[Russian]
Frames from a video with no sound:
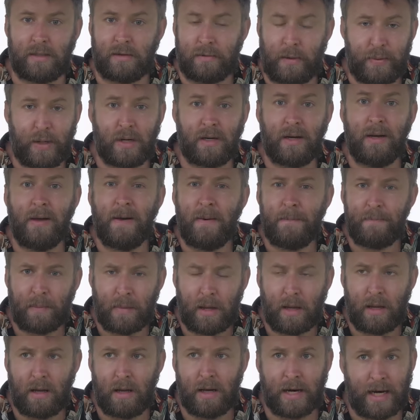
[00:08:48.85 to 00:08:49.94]
Ну, во-первых,
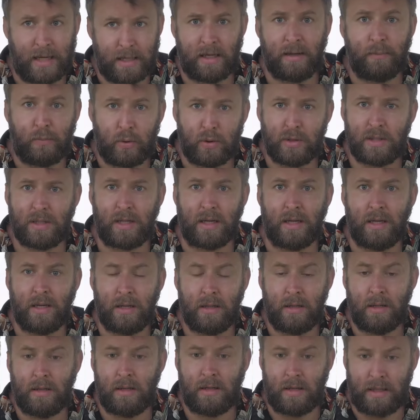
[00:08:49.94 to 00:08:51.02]
рано или поздно,
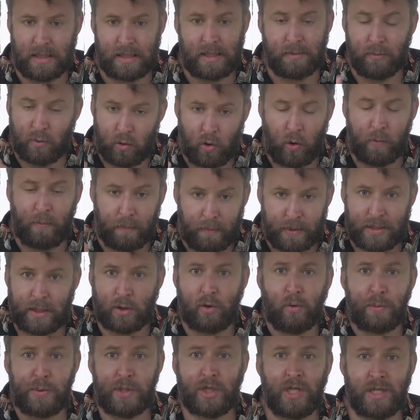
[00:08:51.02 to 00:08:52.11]
если мы купим по
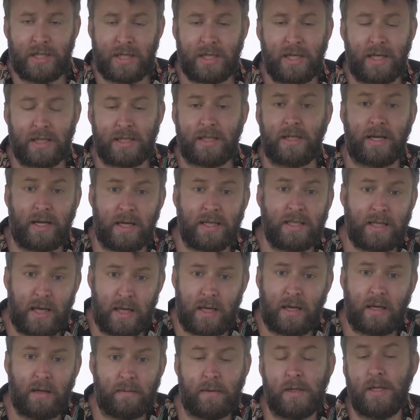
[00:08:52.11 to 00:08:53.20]
закупочной цене за такие
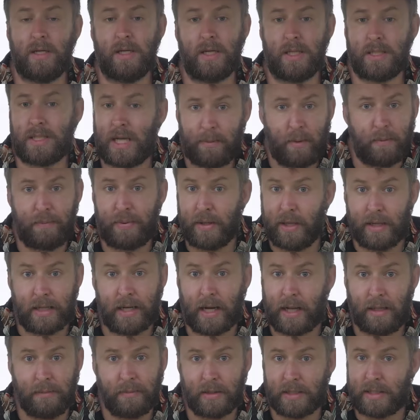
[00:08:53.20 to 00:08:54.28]
деньги, мы сами
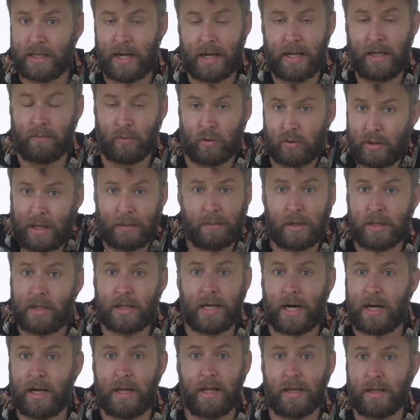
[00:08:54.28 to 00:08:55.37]
перегорим и сгорим. Ну, нам это
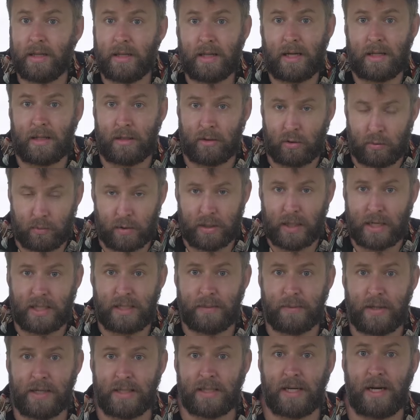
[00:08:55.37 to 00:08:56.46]
нахрен не надо, ну, мы не
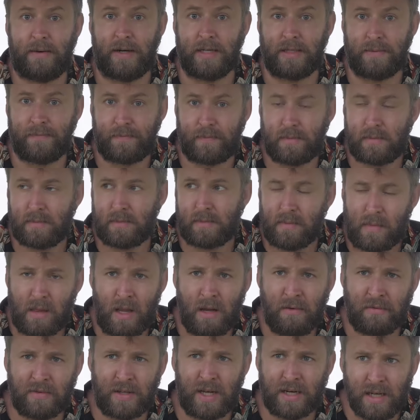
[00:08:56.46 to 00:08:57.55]
хотим рисковать.
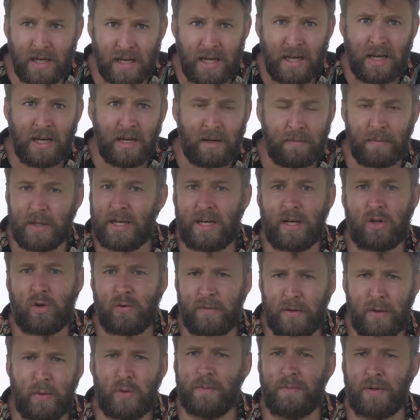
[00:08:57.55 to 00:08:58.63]
Во-вторых, мы не
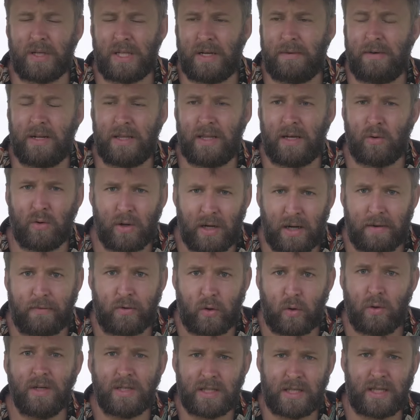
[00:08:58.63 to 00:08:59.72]
готовы людям продавать такое
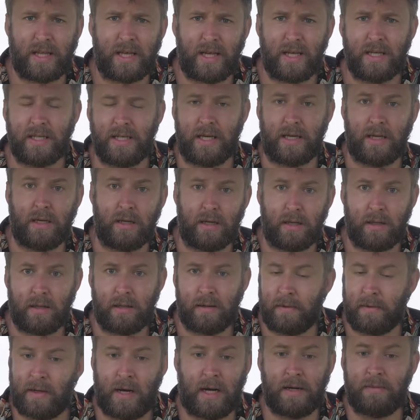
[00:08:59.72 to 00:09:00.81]
говно за такие деньги.
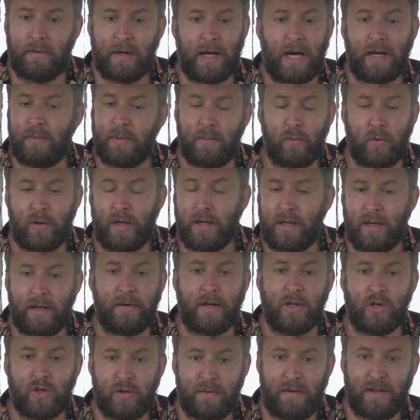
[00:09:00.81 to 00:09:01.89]
Как, как бы многие не
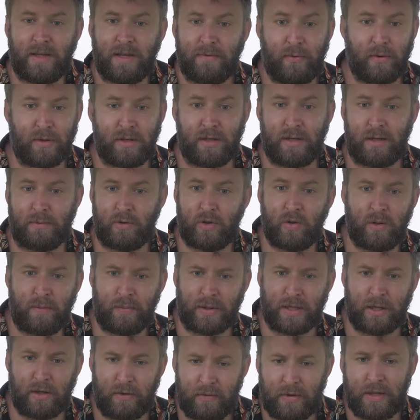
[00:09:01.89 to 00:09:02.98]
говорили, что Андерфото там что-то
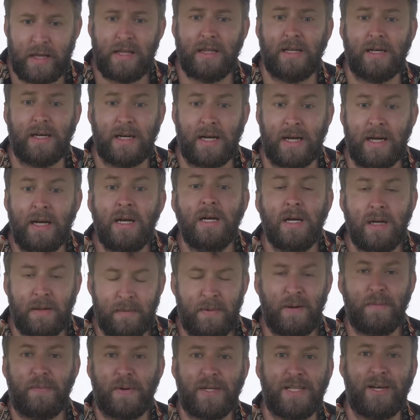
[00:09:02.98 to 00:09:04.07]
продает в три дорого,
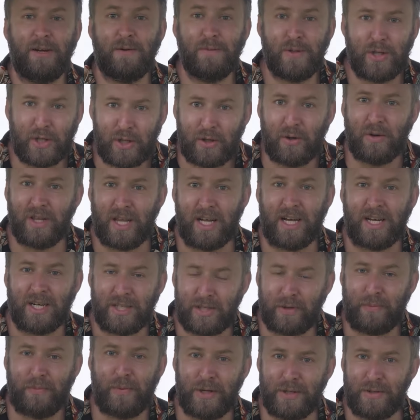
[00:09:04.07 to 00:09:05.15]
мы продаем что-то,
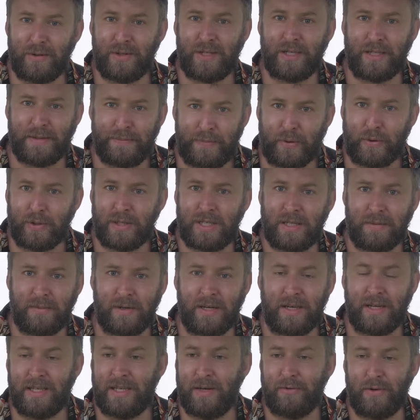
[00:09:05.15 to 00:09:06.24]
что пользуется спросом
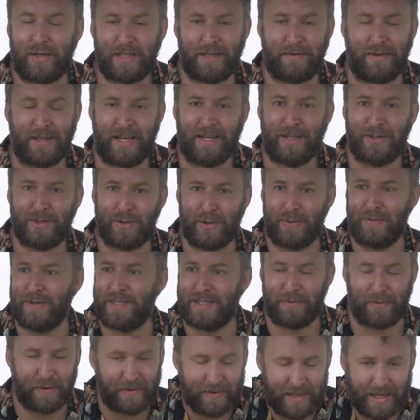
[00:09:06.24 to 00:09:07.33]
и где у нас хватает
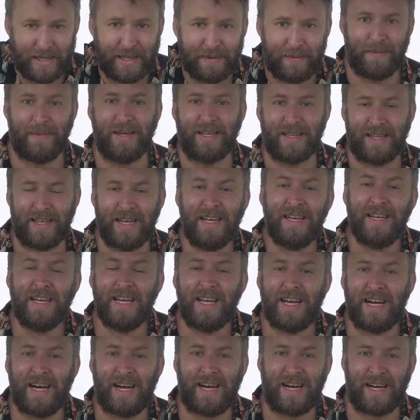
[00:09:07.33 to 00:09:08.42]
совести. Вот в данный момент
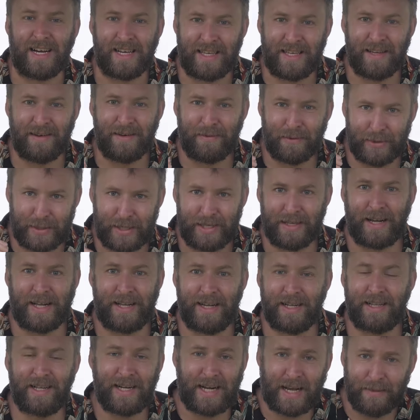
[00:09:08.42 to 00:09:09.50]
э, уже
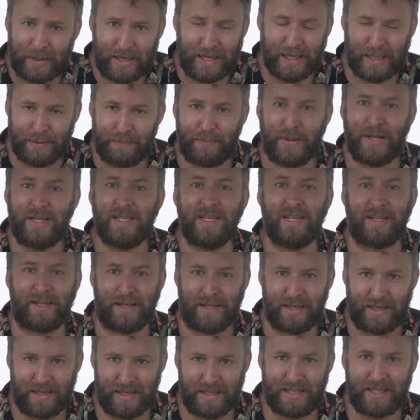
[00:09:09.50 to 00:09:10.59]
каких-то камер есть
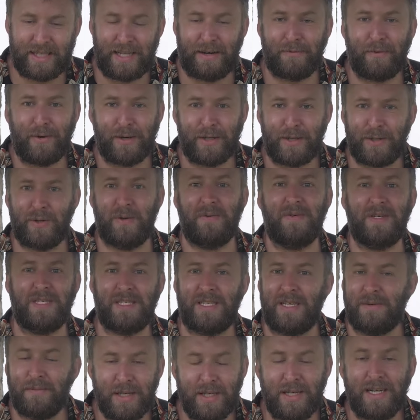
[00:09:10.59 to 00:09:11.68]
предел ценовой
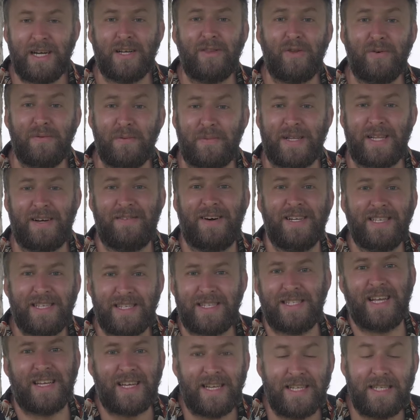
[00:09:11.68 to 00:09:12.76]
совести, и мы не готовы продавать
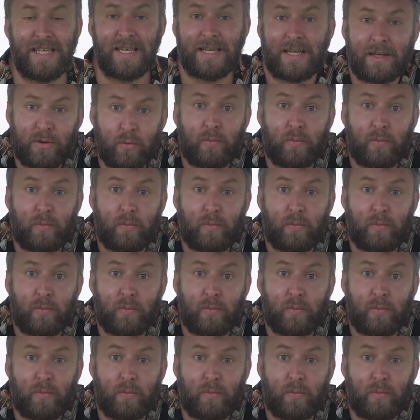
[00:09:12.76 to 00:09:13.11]
это за такие деньги.